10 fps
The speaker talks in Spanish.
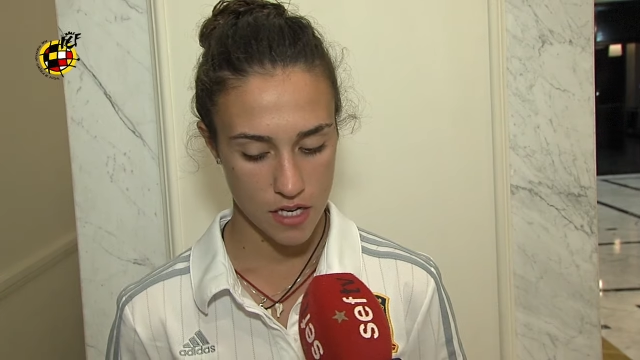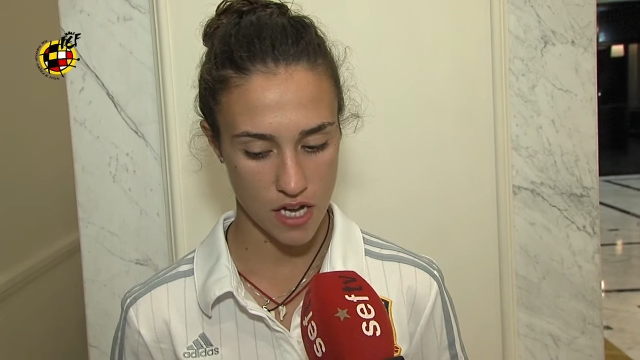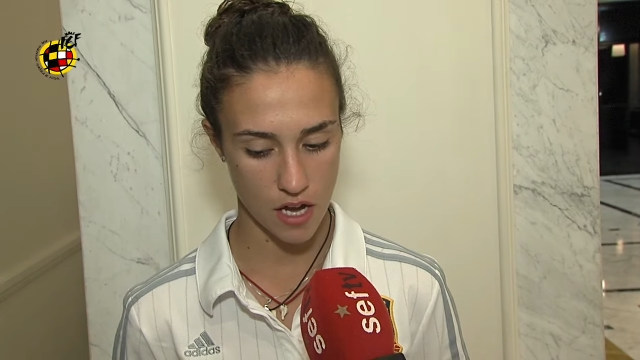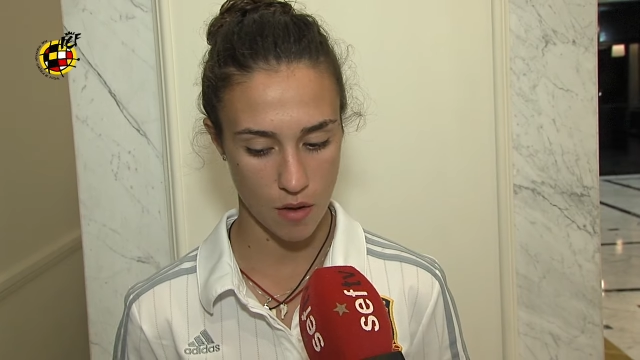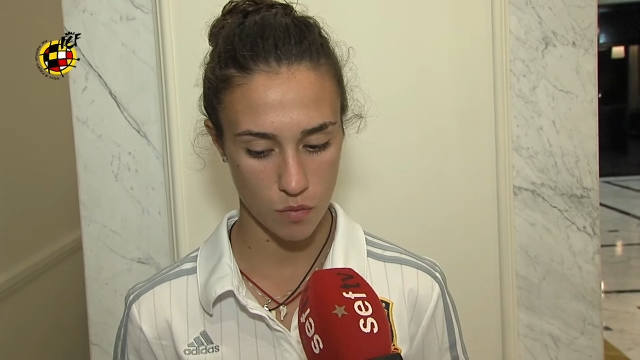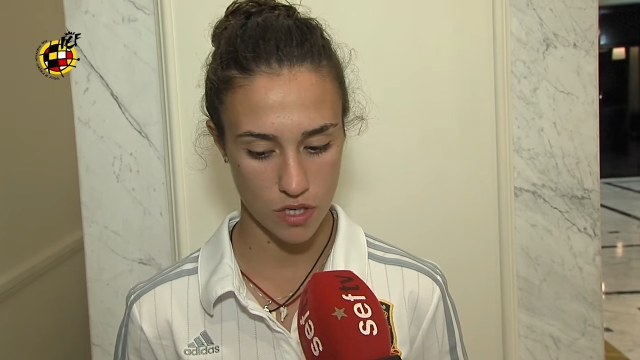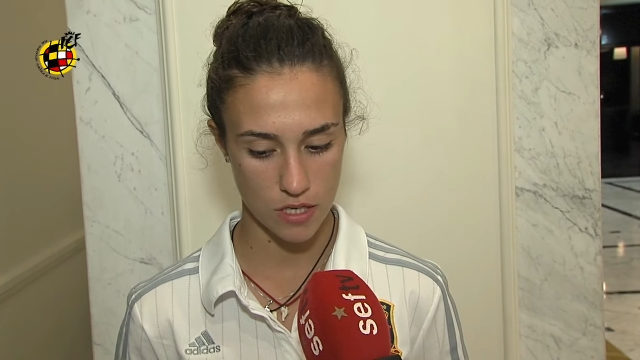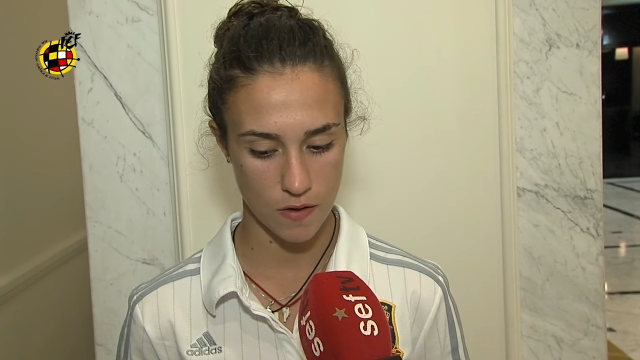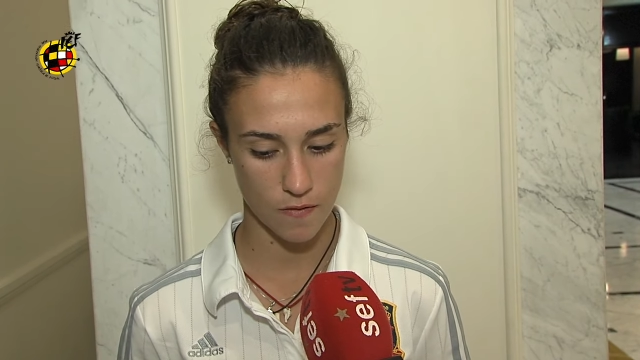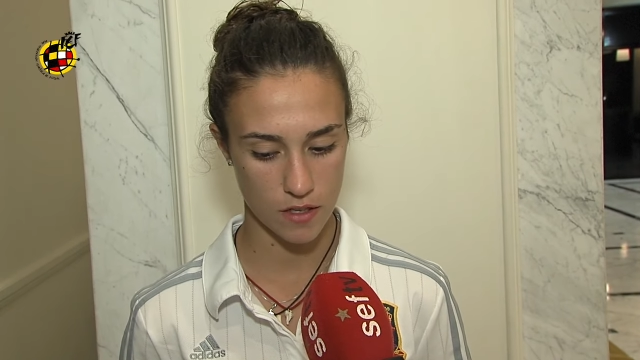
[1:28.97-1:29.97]
que llegamos a
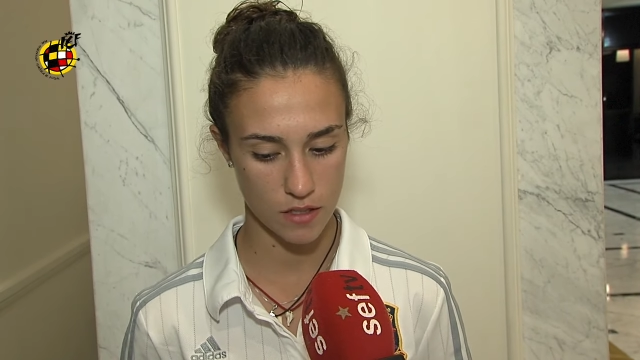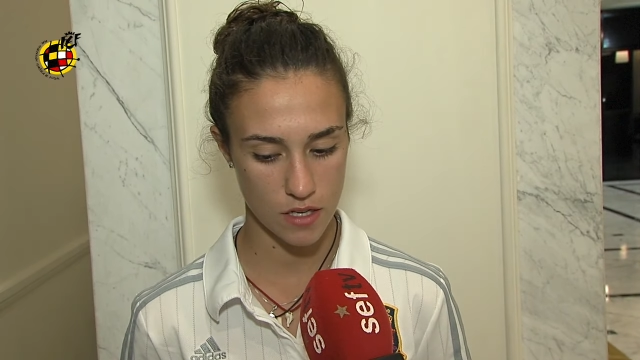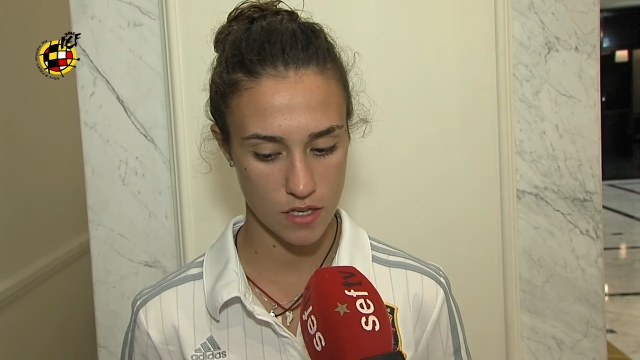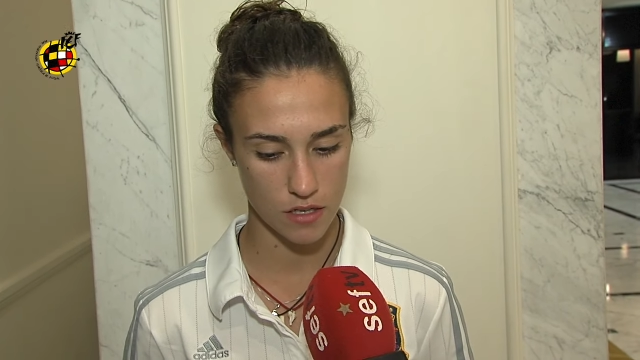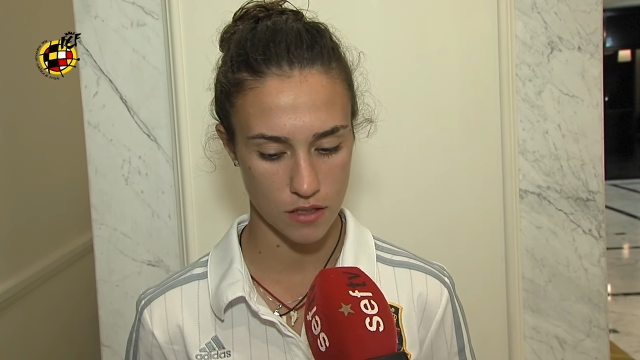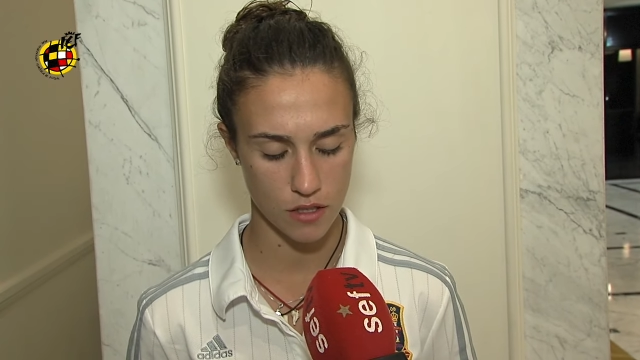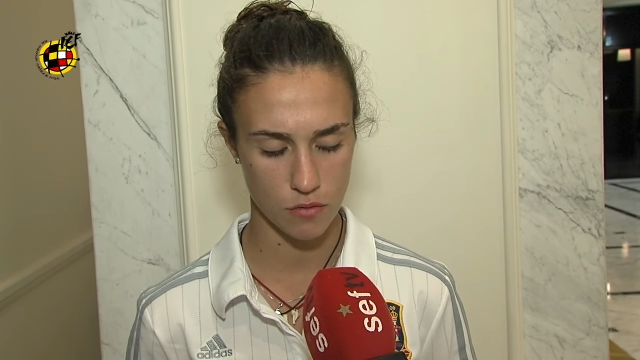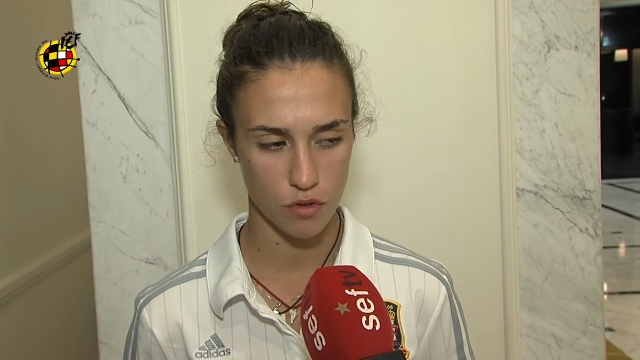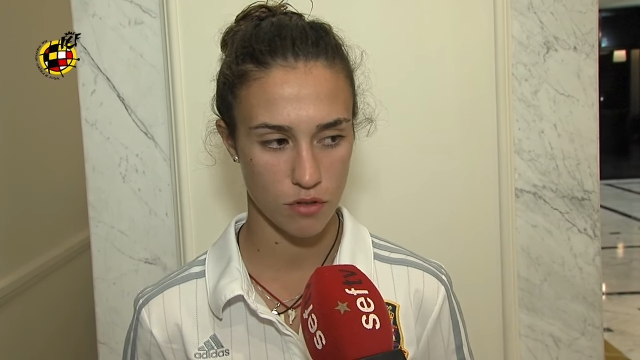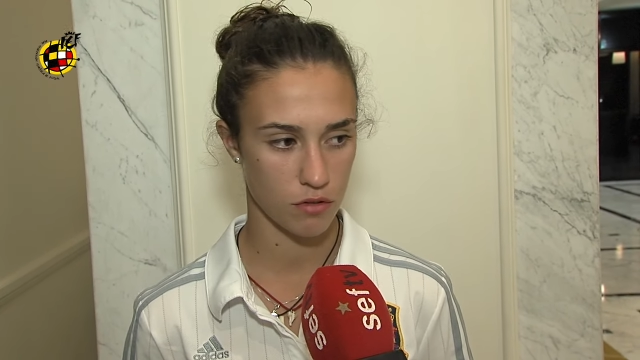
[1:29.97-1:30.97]
esta fase y, y,
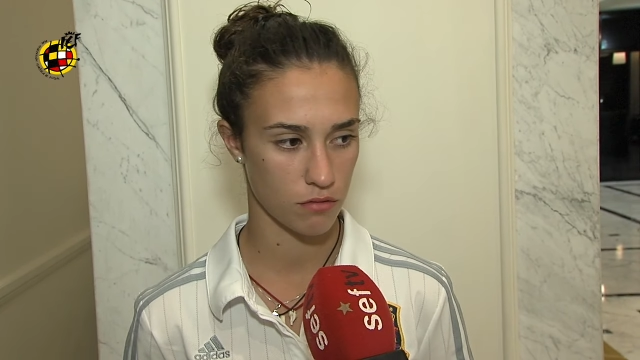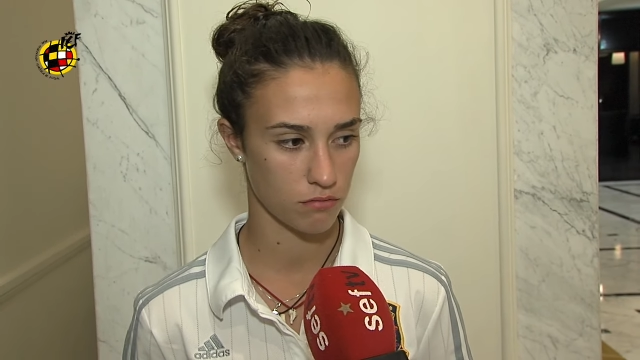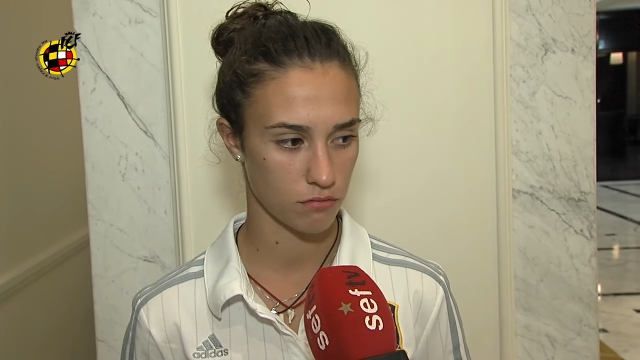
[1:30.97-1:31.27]
bueno,